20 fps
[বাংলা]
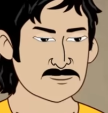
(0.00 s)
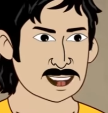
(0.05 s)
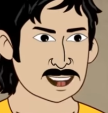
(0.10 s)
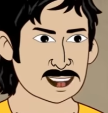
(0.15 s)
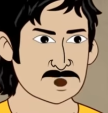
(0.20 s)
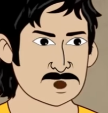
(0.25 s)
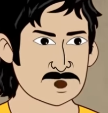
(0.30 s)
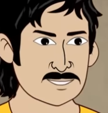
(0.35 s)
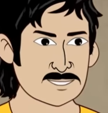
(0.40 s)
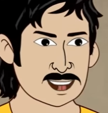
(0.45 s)

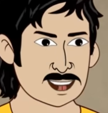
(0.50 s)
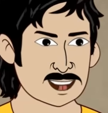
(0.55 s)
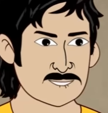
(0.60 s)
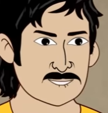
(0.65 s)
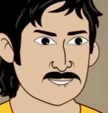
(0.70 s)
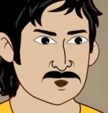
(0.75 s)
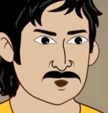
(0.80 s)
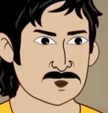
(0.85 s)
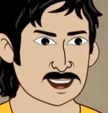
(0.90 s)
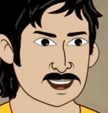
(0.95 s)
বাড়িতে
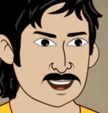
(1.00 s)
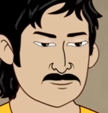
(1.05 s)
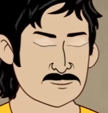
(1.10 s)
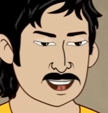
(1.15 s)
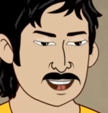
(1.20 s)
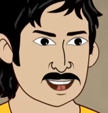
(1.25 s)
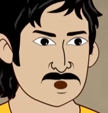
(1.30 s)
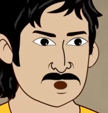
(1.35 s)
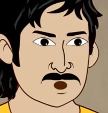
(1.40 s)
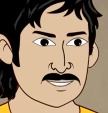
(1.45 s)
তো
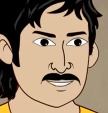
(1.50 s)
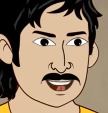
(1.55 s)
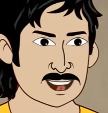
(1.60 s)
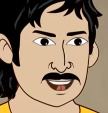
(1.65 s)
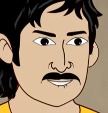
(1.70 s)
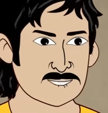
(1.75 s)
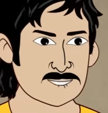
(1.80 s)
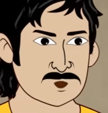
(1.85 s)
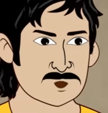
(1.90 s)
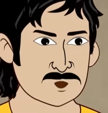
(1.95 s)
খাবার কিছু
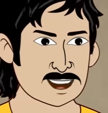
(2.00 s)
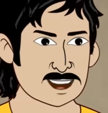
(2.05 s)
ছিল